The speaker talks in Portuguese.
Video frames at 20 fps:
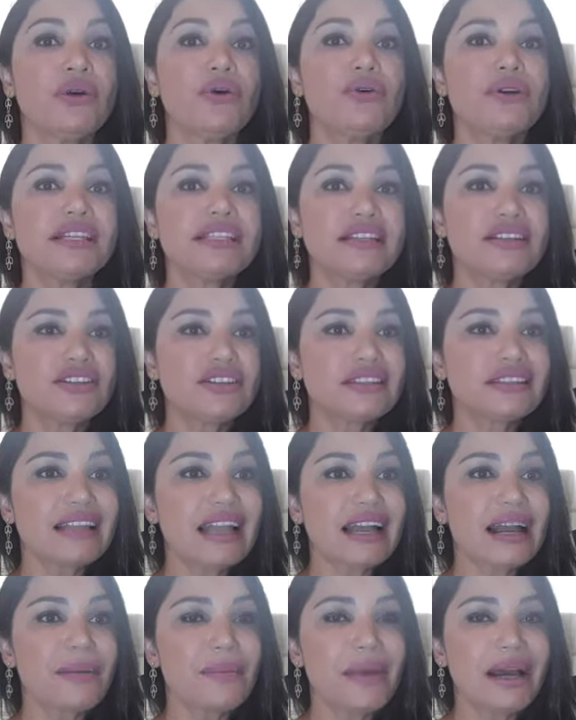o que se
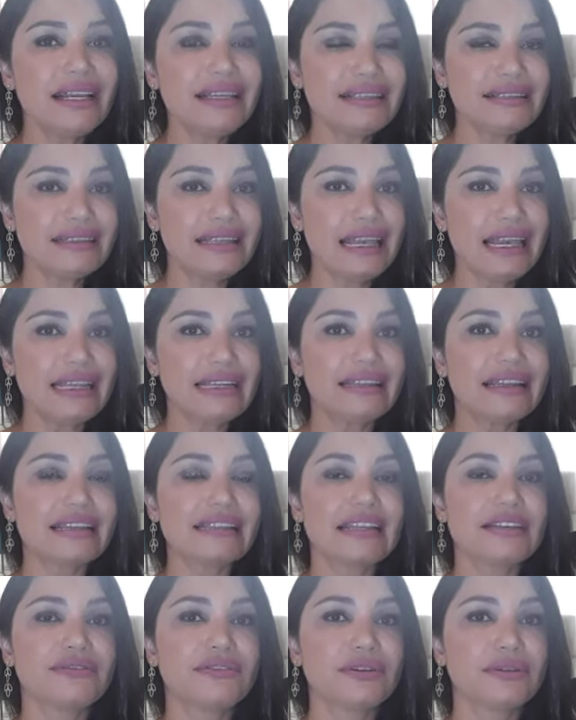destaca mais nele
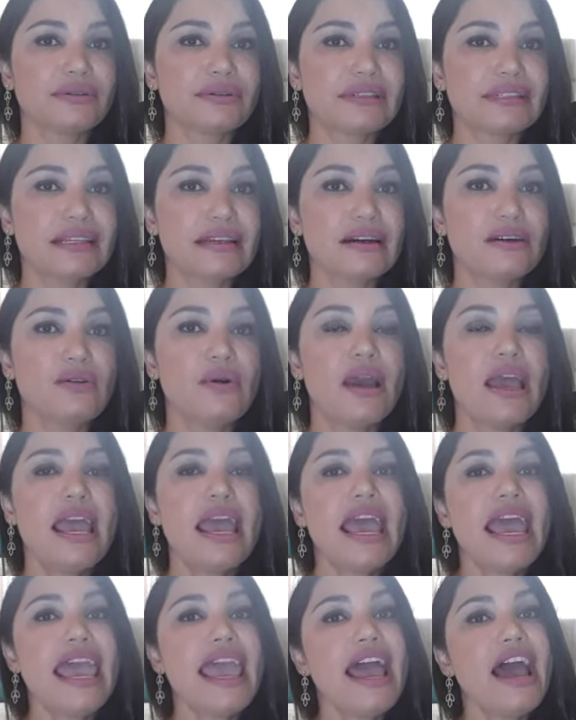nessa evolução
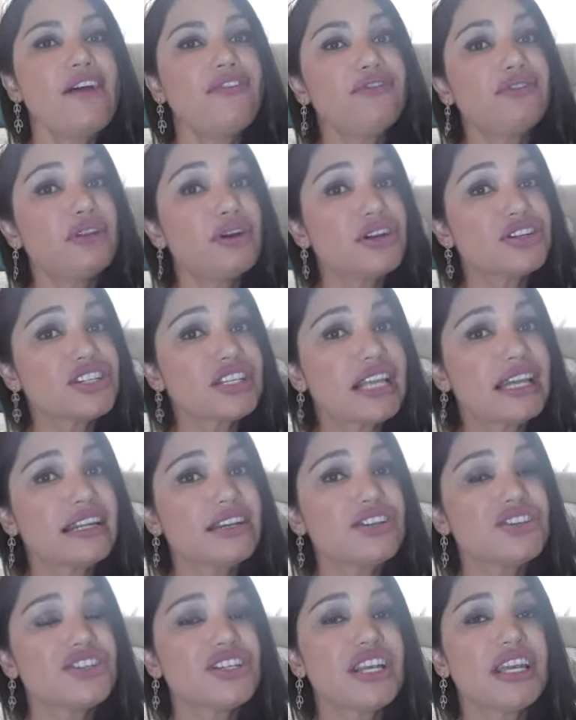é a flor de
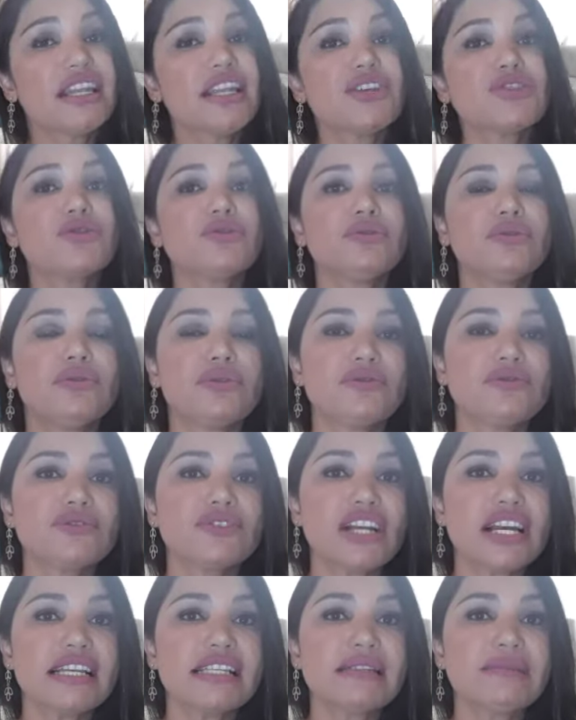laranjeira junto com o
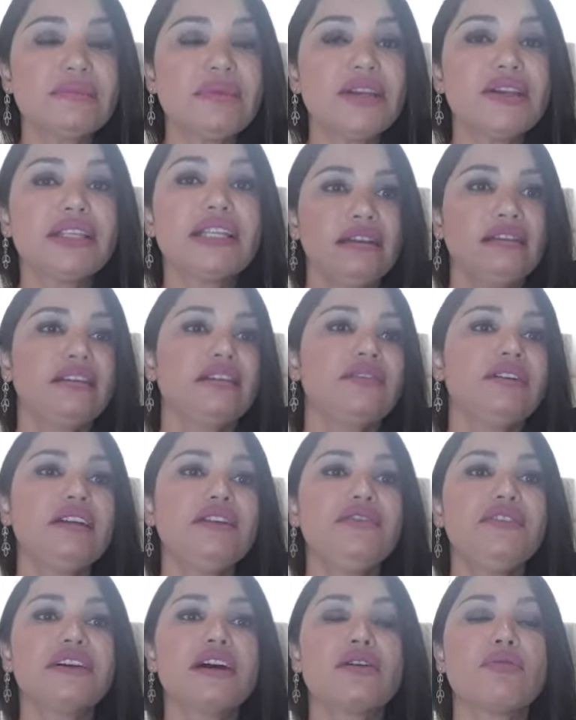jasmim. Então
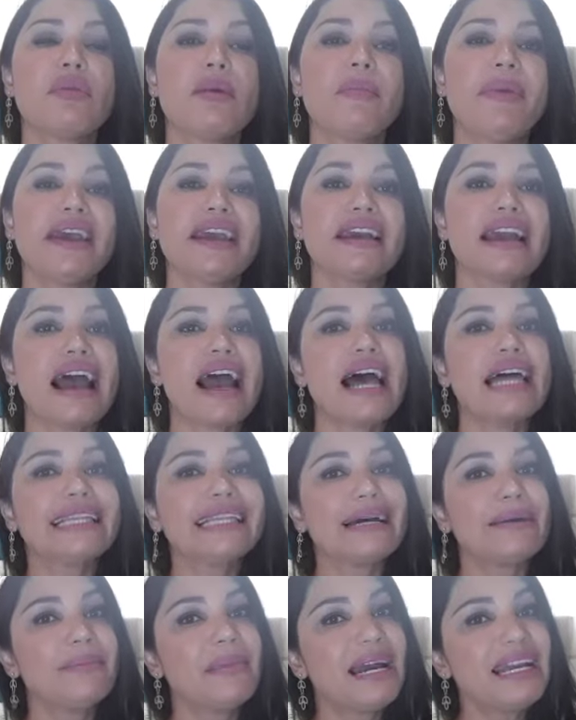ele fica com uma
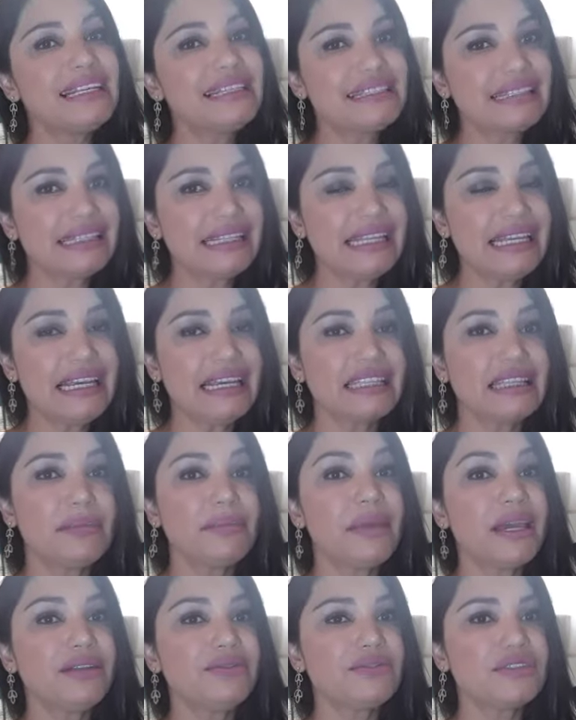pegada mais líquida,
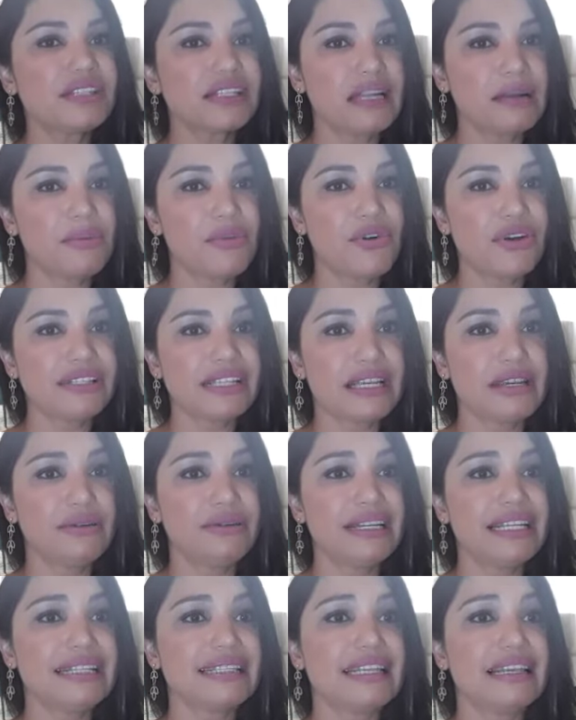menos cremosa que o
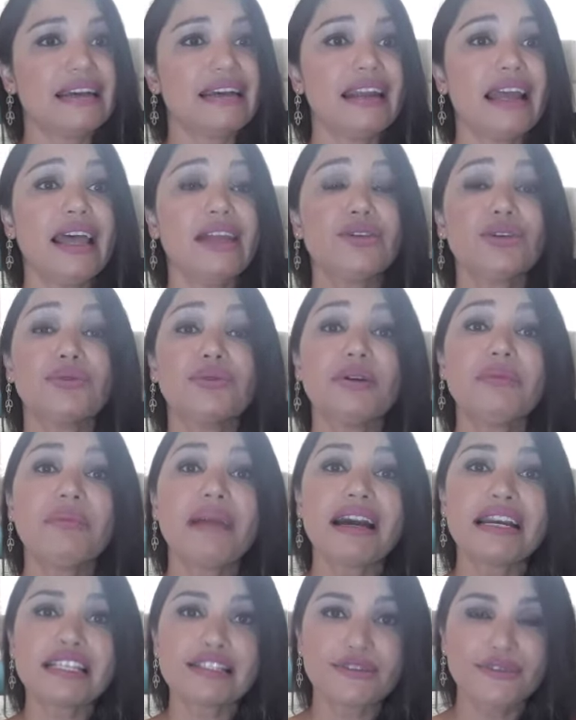Lia Secreto e
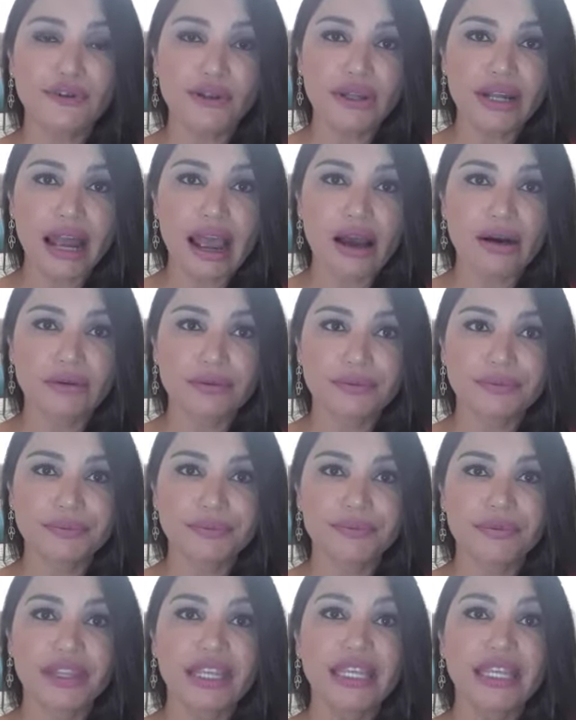mais floral.